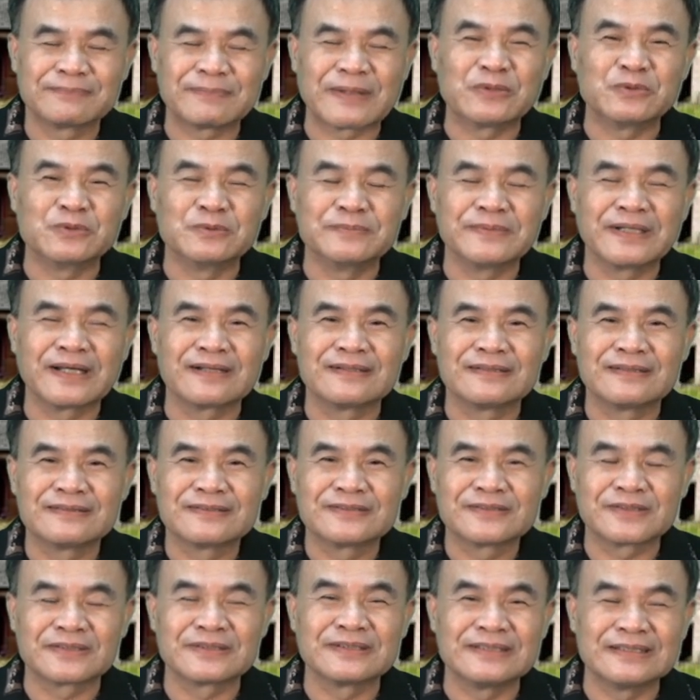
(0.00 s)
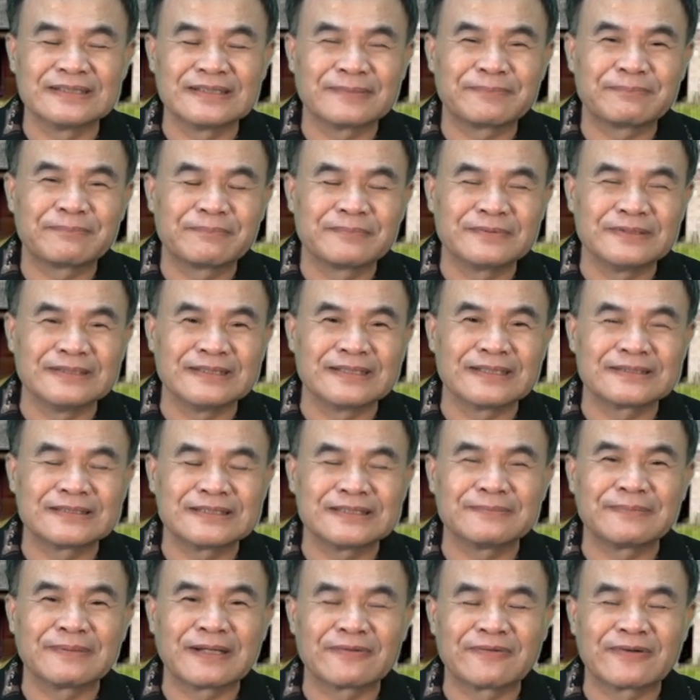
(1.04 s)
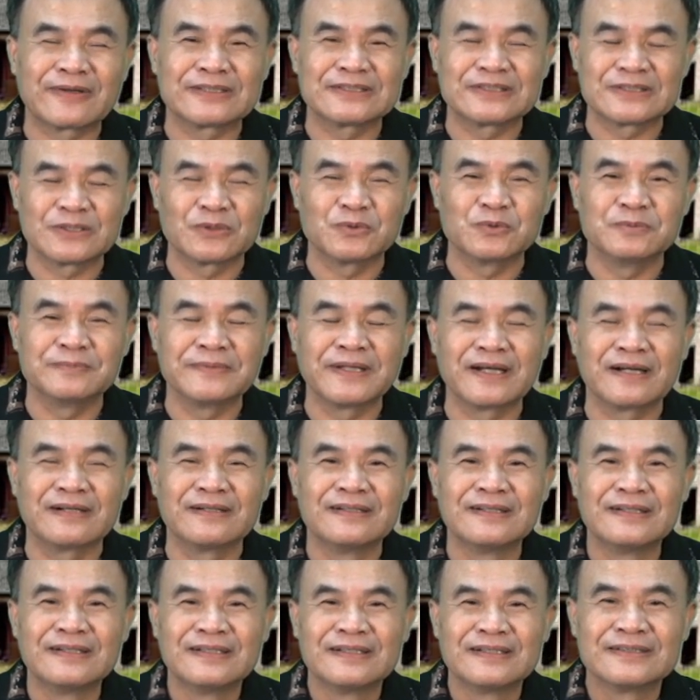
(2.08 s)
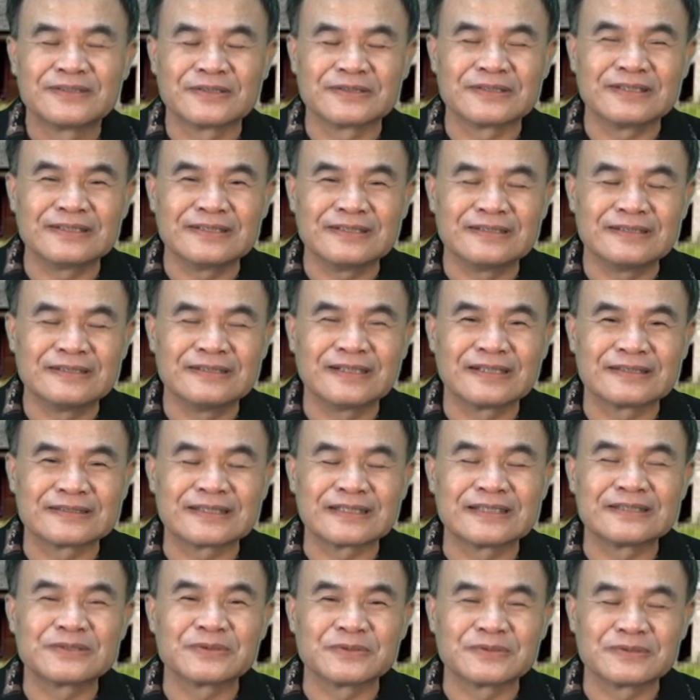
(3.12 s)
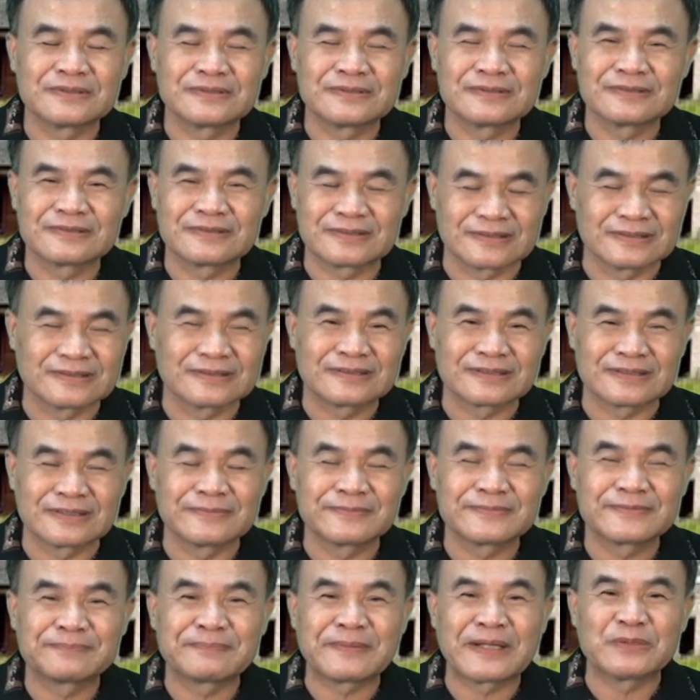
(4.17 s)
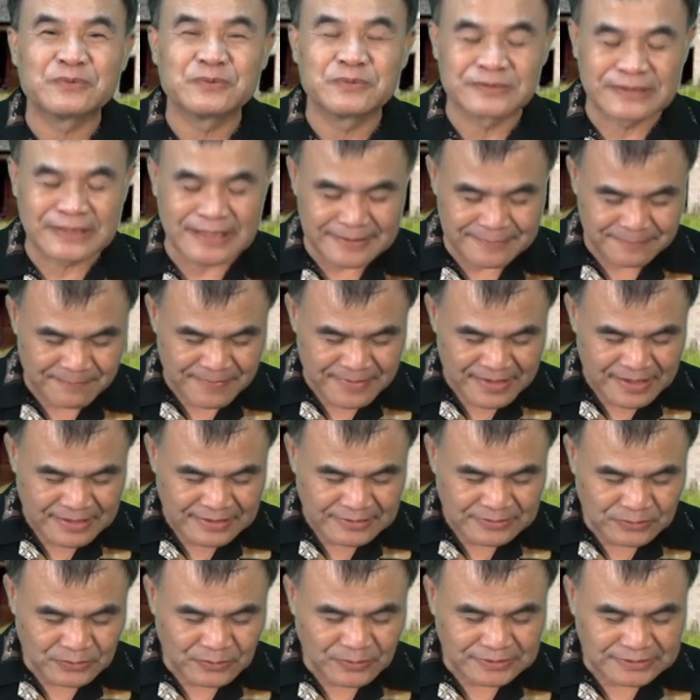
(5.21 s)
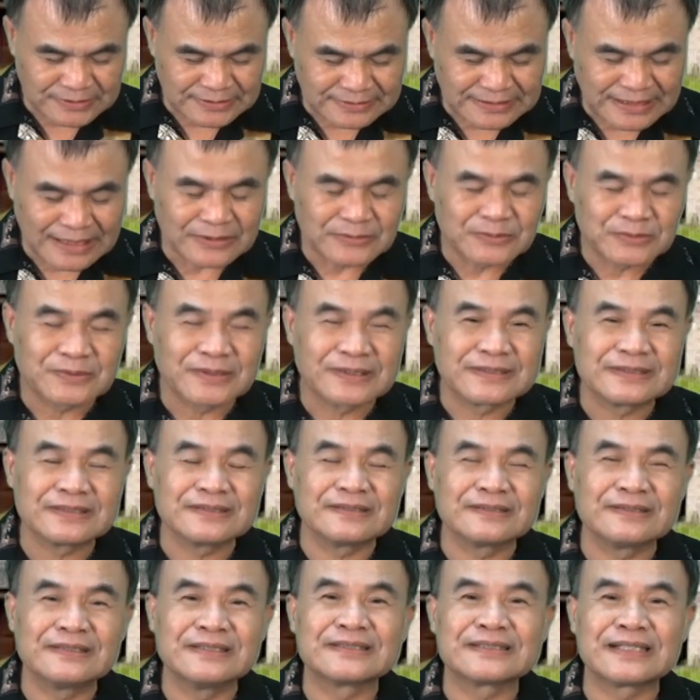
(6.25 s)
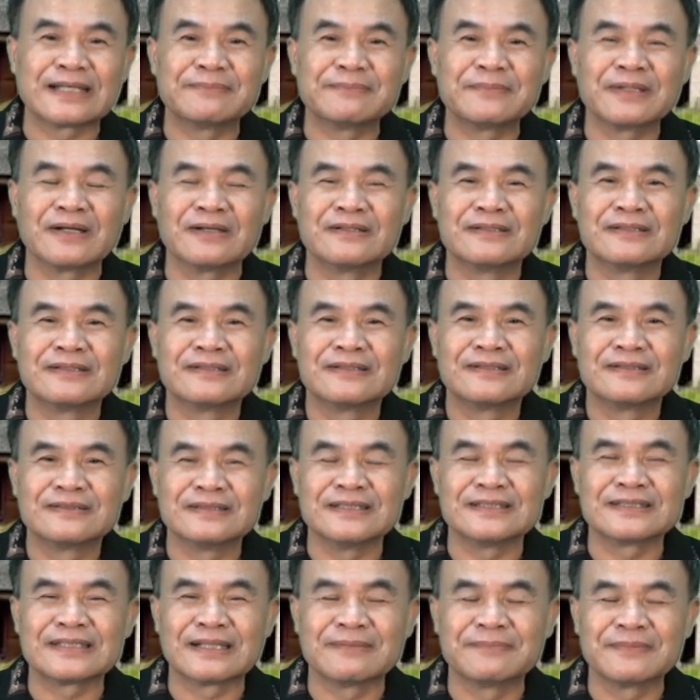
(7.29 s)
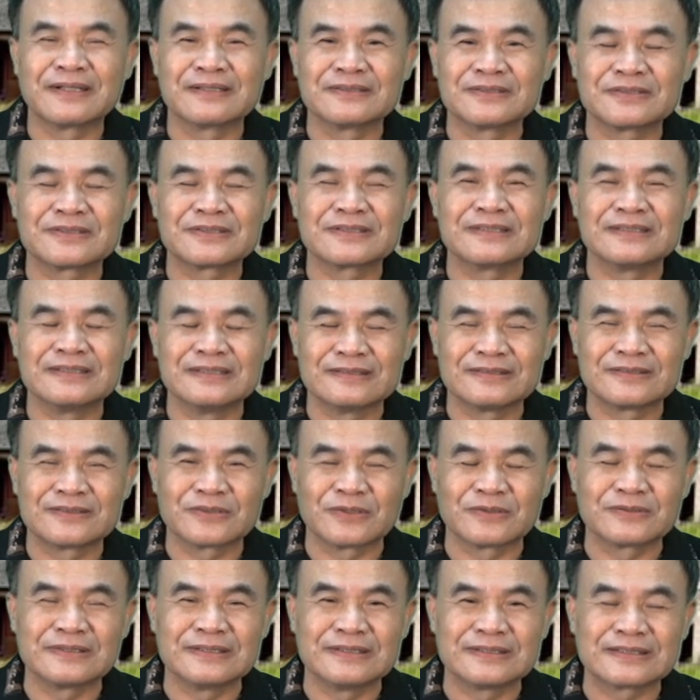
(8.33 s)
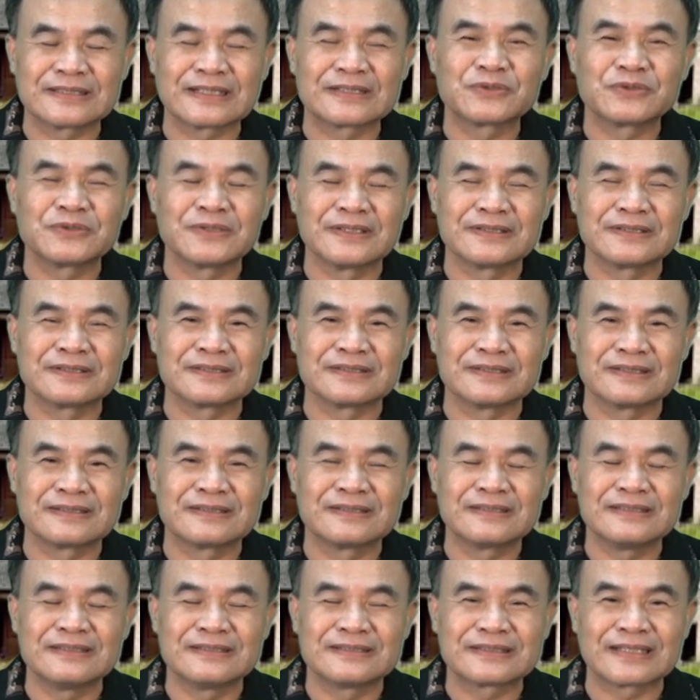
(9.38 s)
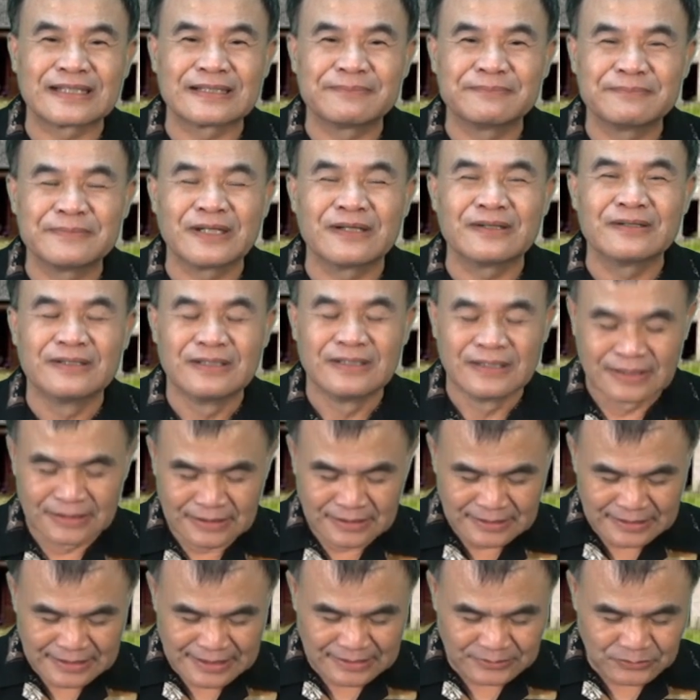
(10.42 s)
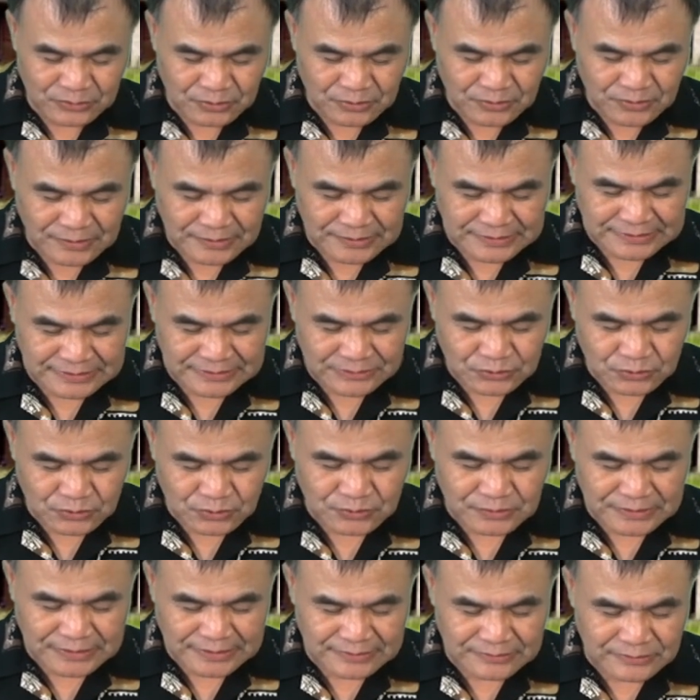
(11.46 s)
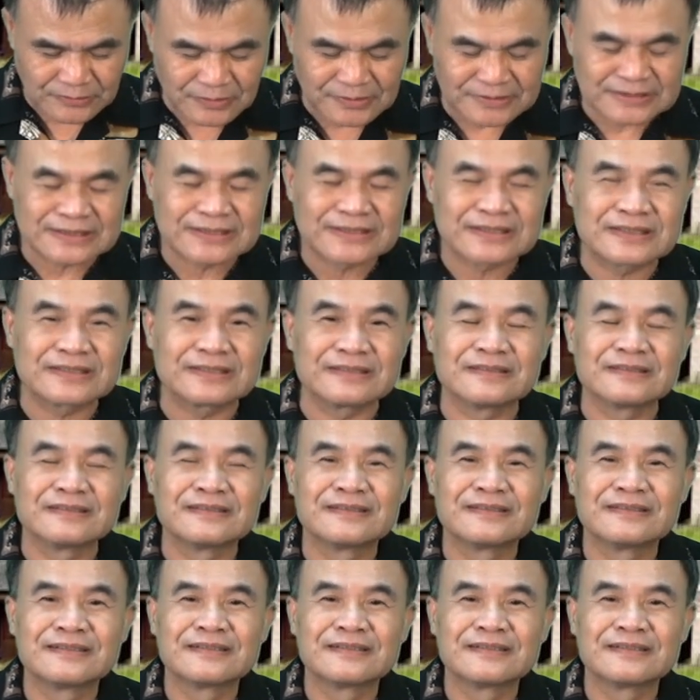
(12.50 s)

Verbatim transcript: 拜五庙，就你的你的祭拜方法只有五庙，就是一二三四五，只能只能拜五代。如果是大夫呢，祭立三庙，立三庙就是你从你上去呢，只能立三庙啊。如果是庶人，如果是四，